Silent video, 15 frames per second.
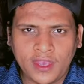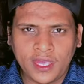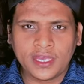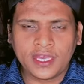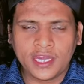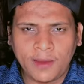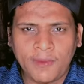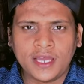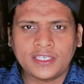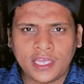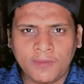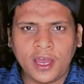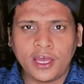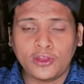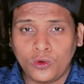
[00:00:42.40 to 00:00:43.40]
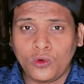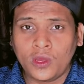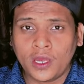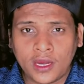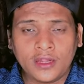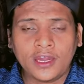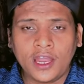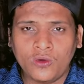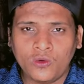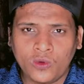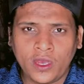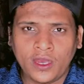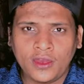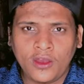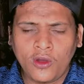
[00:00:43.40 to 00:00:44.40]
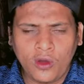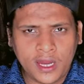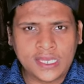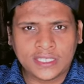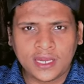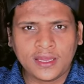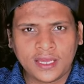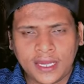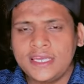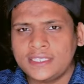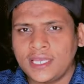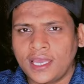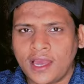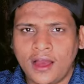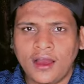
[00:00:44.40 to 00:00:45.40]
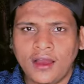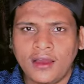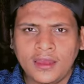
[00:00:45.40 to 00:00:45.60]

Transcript: फजर की नमाज के बाद लोग इकट्ठा हुए और हजरत अली से कहा